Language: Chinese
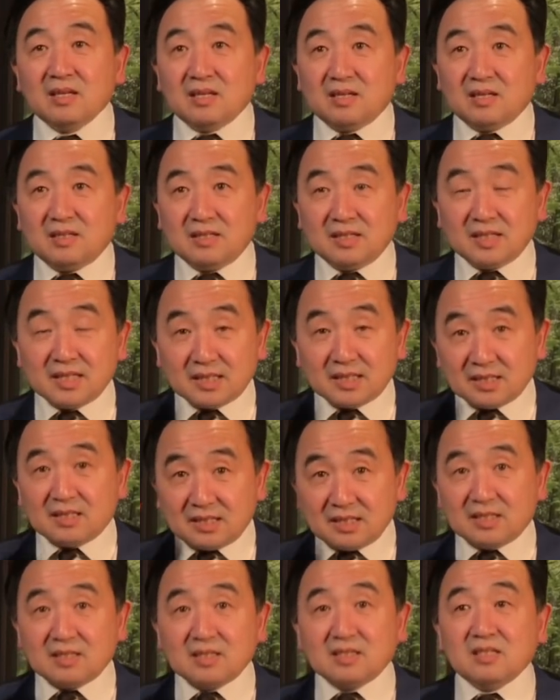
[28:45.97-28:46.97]
而那个
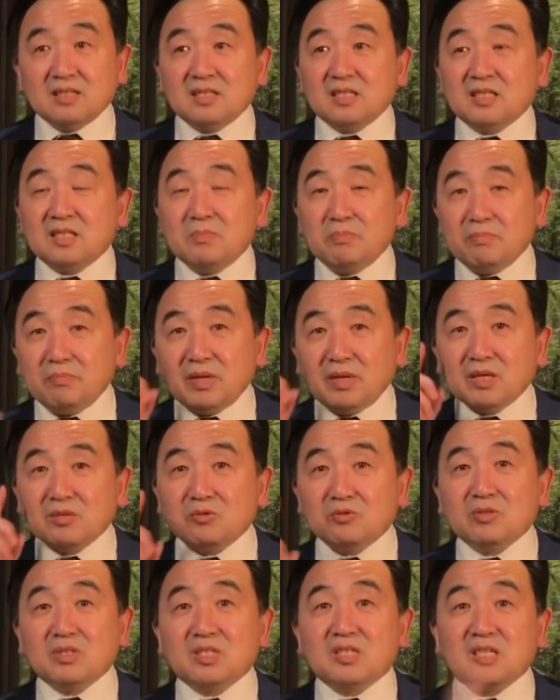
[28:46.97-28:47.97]
人是灭
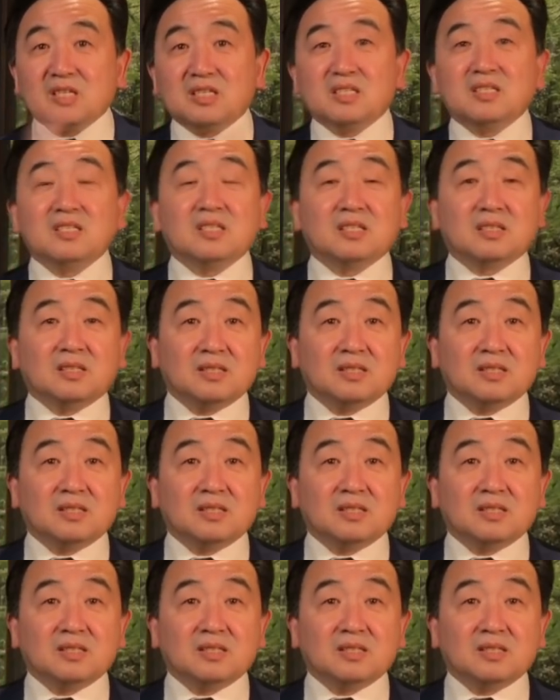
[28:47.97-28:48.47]
绝神性